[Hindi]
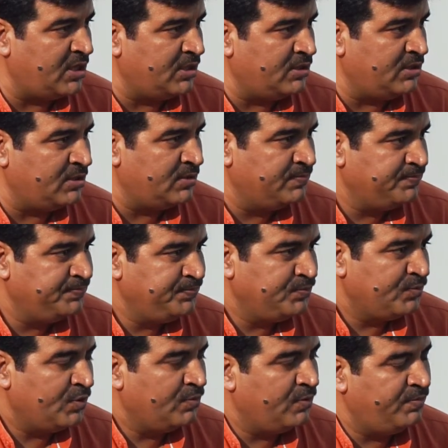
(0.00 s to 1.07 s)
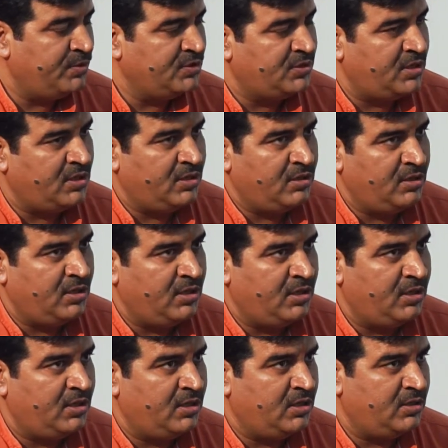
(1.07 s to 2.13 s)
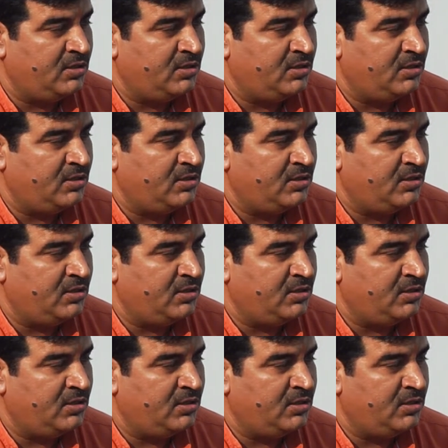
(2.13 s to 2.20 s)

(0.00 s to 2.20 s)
चलाती है वो पिछले